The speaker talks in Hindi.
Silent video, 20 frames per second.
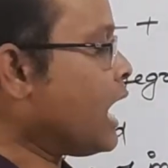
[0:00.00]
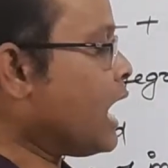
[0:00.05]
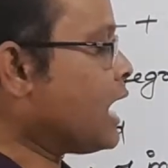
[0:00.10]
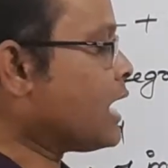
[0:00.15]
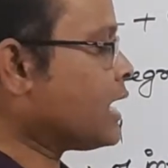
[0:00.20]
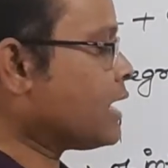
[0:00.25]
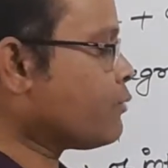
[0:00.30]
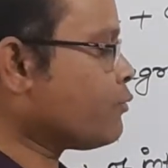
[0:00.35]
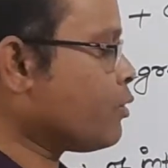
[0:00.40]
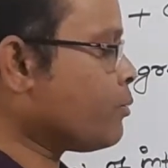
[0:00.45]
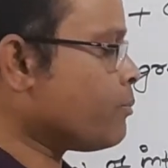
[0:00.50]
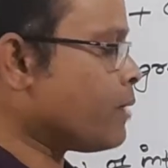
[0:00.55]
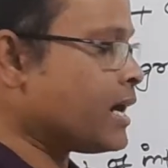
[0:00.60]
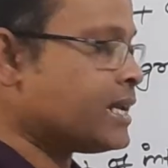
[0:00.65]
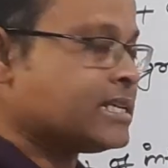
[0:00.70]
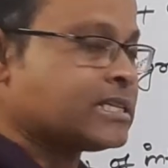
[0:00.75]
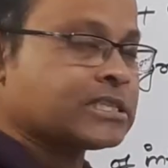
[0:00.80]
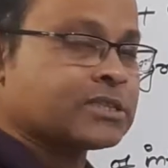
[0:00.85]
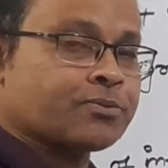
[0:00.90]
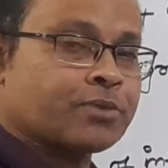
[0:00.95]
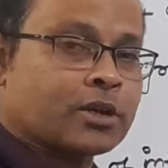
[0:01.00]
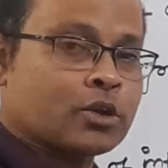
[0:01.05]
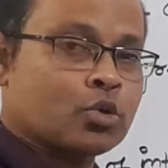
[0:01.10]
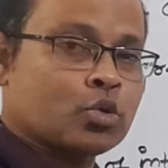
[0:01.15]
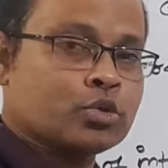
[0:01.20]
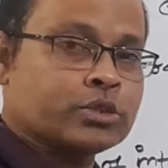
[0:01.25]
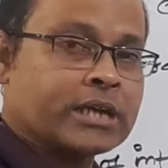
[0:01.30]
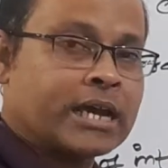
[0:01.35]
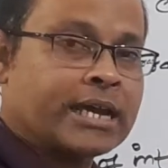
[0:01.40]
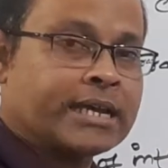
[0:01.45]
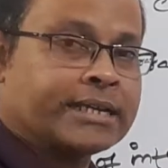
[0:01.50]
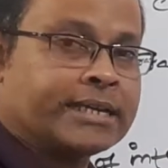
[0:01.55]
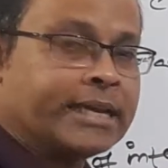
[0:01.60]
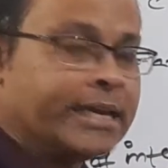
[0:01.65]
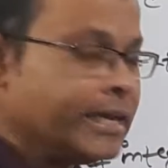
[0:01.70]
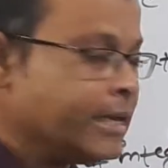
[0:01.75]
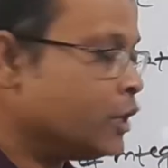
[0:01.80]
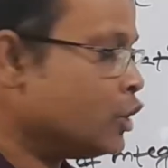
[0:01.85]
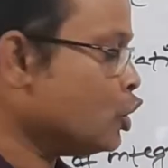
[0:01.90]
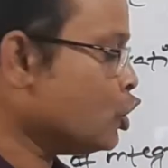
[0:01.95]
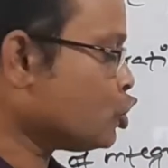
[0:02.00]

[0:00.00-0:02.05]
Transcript: अगर वो माइनस वन हो जाएगी